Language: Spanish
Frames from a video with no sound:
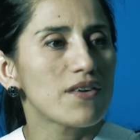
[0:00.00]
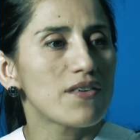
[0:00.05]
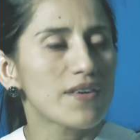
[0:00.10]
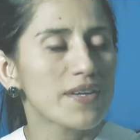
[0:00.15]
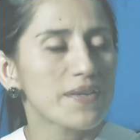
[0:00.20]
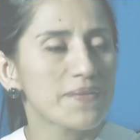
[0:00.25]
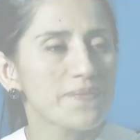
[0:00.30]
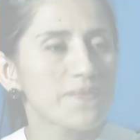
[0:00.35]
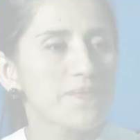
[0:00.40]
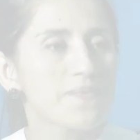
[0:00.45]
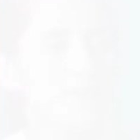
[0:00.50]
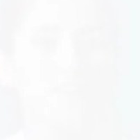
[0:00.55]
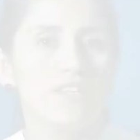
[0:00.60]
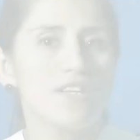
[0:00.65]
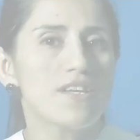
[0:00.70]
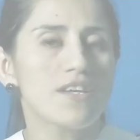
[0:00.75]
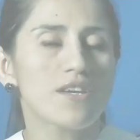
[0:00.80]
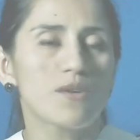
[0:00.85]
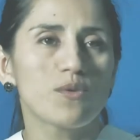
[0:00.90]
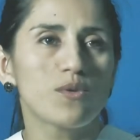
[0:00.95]
ahora
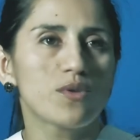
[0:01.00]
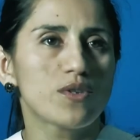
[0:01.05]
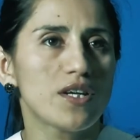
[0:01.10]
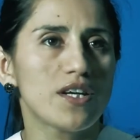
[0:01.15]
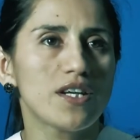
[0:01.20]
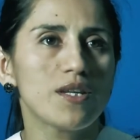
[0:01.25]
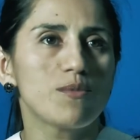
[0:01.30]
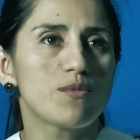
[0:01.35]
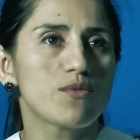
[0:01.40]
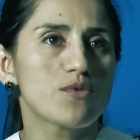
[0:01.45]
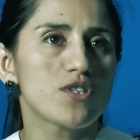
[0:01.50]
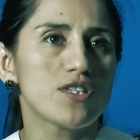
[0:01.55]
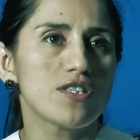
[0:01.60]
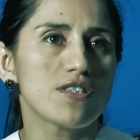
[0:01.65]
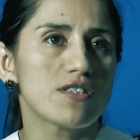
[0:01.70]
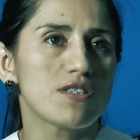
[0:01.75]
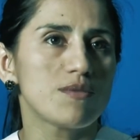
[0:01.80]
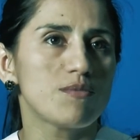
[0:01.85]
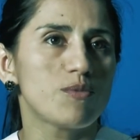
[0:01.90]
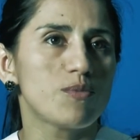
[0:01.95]
tiene que gustar y
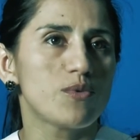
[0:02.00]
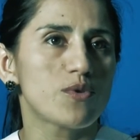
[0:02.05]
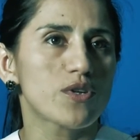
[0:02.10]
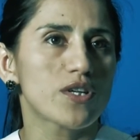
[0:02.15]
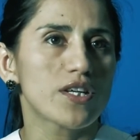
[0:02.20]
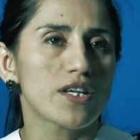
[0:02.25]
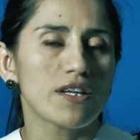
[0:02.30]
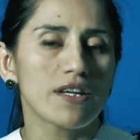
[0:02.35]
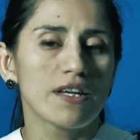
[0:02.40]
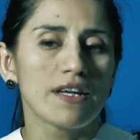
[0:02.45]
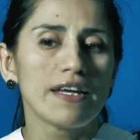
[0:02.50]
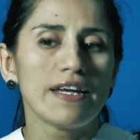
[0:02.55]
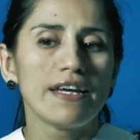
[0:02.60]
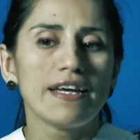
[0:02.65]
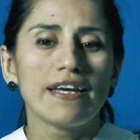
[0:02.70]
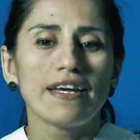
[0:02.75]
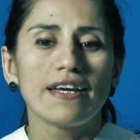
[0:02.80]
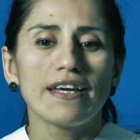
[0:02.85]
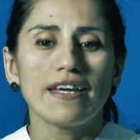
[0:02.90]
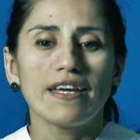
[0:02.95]
muchísimo porque
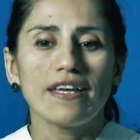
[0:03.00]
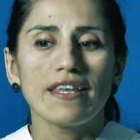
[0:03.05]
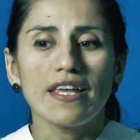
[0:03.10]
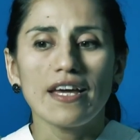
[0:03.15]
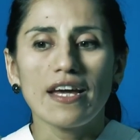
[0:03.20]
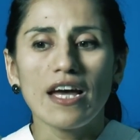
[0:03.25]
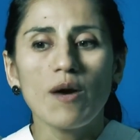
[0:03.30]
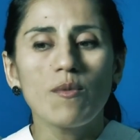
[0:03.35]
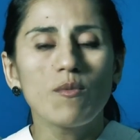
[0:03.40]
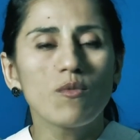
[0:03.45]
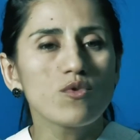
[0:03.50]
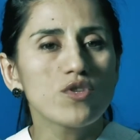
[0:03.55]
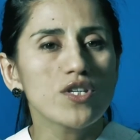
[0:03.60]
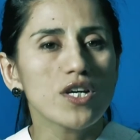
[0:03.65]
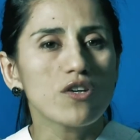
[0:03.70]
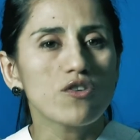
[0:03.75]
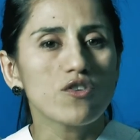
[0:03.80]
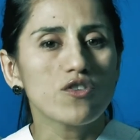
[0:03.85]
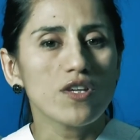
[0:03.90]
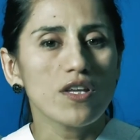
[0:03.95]
eh, dejas
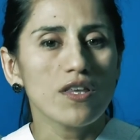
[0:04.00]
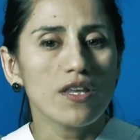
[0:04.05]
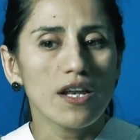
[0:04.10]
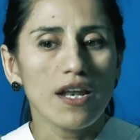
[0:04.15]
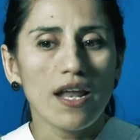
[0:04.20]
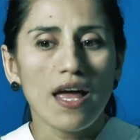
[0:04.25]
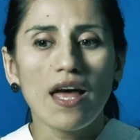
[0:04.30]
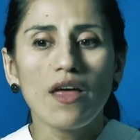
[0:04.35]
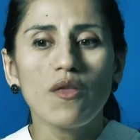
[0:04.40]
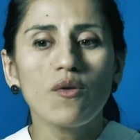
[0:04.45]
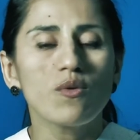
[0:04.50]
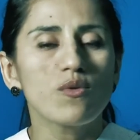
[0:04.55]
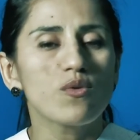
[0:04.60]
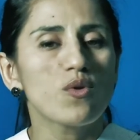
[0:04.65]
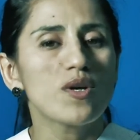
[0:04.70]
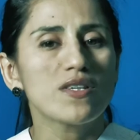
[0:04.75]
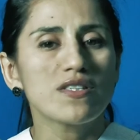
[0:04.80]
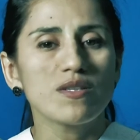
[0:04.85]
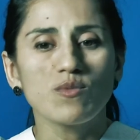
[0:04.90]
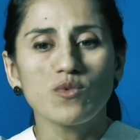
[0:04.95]
muchas cosas de lado,
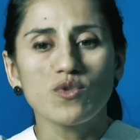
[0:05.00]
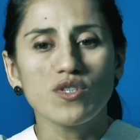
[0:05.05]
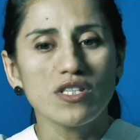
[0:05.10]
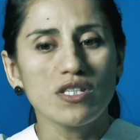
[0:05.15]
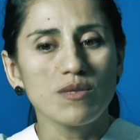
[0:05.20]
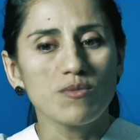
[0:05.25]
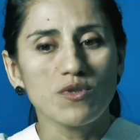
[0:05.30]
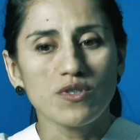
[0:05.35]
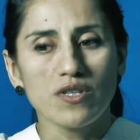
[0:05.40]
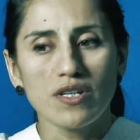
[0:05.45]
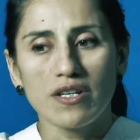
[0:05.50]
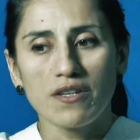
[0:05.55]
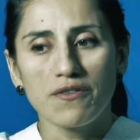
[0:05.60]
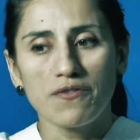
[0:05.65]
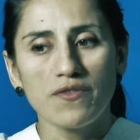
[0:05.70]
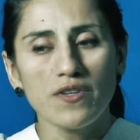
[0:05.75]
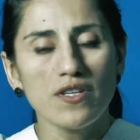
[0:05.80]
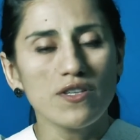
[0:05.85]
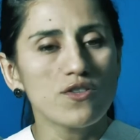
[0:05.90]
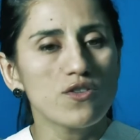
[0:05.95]
uno hace muchísimos
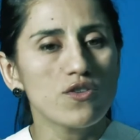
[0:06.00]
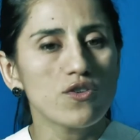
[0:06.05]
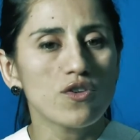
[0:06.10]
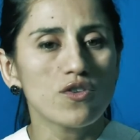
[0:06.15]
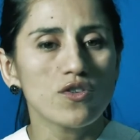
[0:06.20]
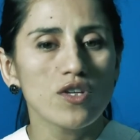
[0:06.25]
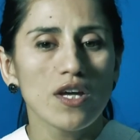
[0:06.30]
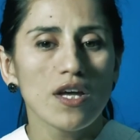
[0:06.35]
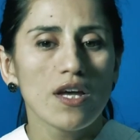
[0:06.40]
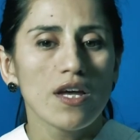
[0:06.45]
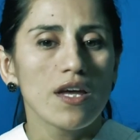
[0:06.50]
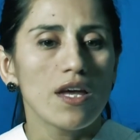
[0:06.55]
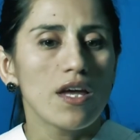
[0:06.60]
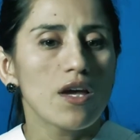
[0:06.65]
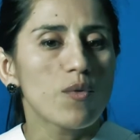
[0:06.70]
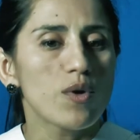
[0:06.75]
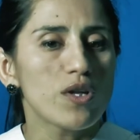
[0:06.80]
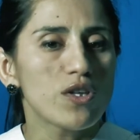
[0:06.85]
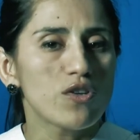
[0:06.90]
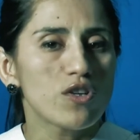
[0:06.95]
sacrificios
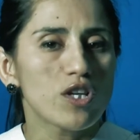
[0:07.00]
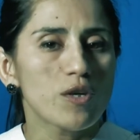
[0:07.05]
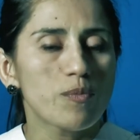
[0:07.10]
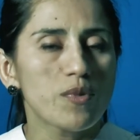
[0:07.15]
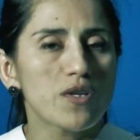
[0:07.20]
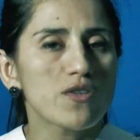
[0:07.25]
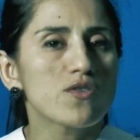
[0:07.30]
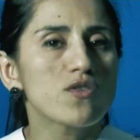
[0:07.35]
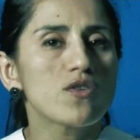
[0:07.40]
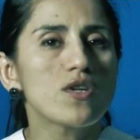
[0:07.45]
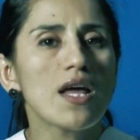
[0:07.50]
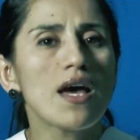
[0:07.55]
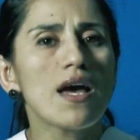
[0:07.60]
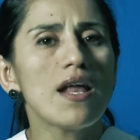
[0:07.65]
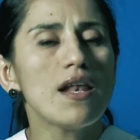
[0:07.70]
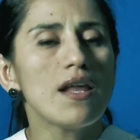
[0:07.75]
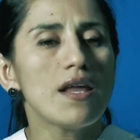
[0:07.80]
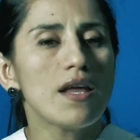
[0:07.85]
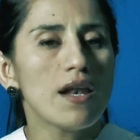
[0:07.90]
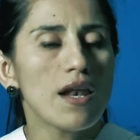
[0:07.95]
en cuestiones
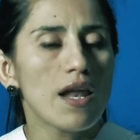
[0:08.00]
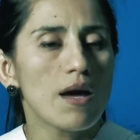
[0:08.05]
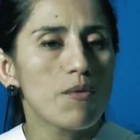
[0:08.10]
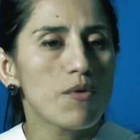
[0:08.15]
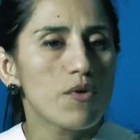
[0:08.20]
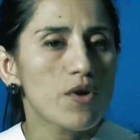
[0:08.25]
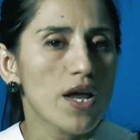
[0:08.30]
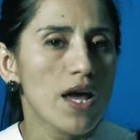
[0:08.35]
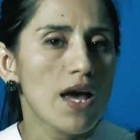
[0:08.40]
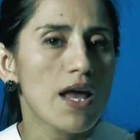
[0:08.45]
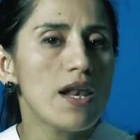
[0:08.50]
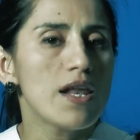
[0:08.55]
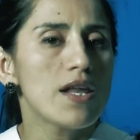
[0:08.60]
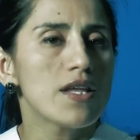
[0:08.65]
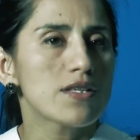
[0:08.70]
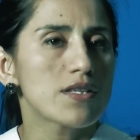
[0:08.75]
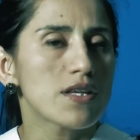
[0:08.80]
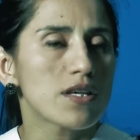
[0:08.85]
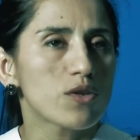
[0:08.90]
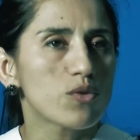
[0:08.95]
personales,
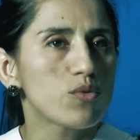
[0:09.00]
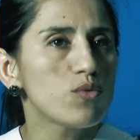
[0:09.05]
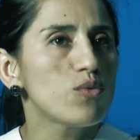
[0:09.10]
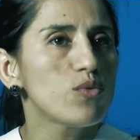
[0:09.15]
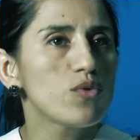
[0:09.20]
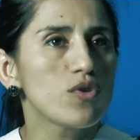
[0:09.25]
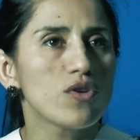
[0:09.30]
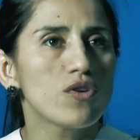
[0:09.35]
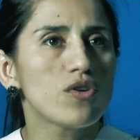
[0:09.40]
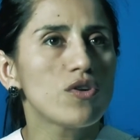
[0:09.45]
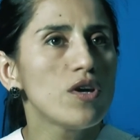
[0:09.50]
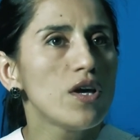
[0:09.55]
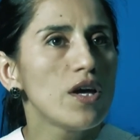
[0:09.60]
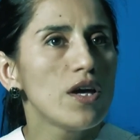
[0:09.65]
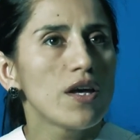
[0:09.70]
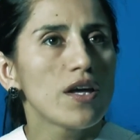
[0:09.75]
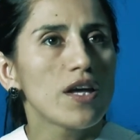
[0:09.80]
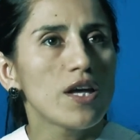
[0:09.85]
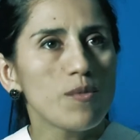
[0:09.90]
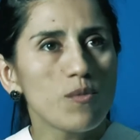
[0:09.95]
laborales, estudio,
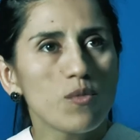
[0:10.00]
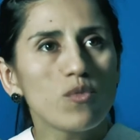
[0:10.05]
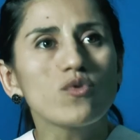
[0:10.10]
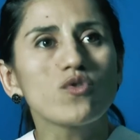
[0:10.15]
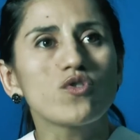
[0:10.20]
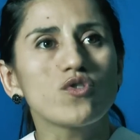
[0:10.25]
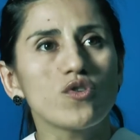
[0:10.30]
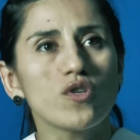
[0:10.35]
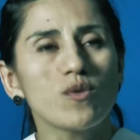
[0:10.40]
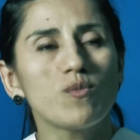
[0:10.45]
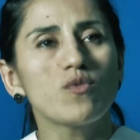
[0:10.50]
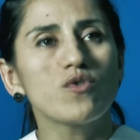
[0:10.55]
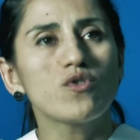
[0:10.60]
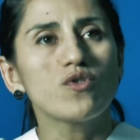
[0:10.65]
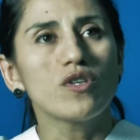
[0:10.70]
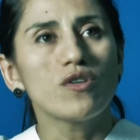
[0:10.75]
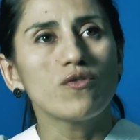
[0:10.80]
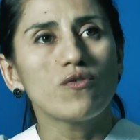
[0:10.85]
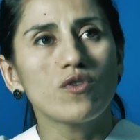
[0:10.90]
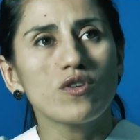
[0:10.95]
es mucho, es
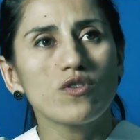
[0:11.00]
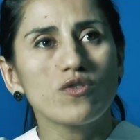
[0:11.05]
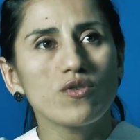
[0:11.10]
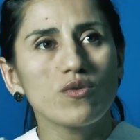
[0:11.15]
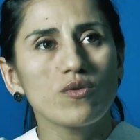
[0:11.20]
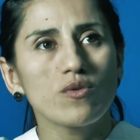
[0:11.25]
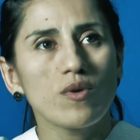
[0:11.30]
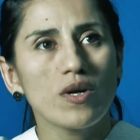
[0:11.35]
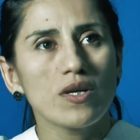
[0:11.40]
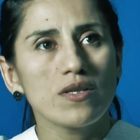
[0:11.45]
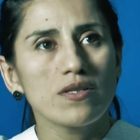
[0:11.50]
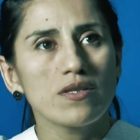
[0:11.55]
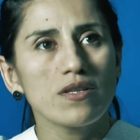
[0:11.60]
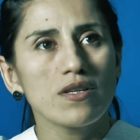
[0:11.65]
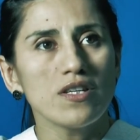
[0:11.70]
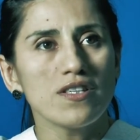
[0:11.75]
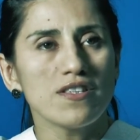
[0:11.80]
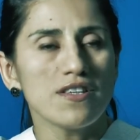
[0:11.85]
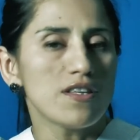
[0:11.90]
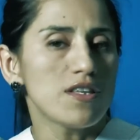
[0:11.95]
mucho el esfuerzo que uno hace
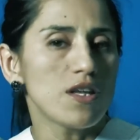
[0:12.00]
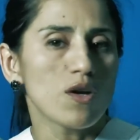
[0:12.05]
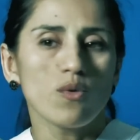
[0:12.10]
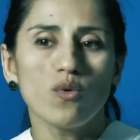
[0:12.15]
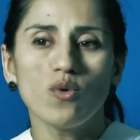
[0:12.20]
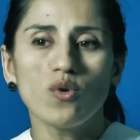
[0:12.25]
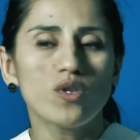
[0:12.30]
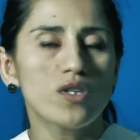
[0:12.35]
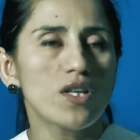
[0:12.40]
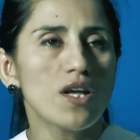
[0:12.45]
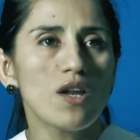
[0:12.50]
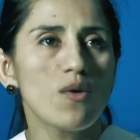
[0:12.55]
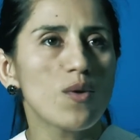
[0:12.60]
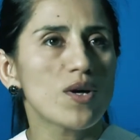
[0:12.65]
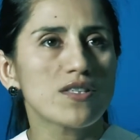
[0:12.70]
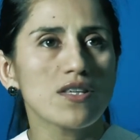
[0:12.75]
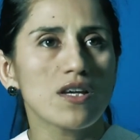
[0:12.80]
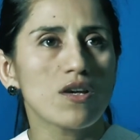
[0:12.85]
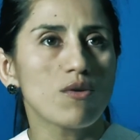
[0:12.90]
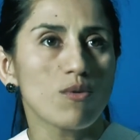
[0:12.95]
y si te gusta lo
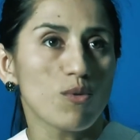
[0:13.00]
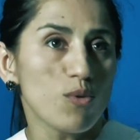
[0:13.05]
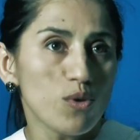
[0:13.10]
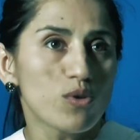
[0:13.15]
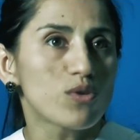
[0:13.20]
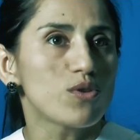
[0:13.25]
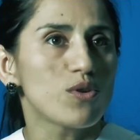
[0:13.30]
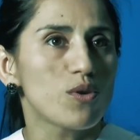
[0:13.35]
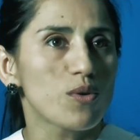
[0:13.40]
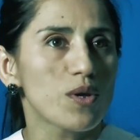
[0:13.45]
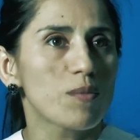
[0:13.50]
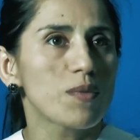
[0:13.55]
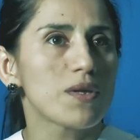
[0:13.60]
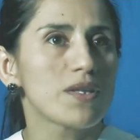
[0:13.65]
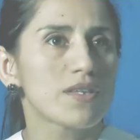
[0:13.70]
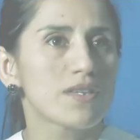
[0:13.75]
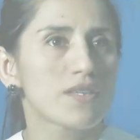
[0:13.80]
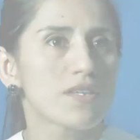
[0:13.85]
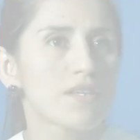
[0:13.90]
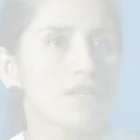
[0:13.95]
haces con gusto
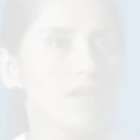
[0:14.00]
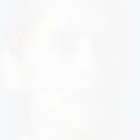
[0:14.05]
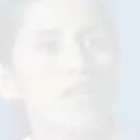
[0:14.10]
obviamente.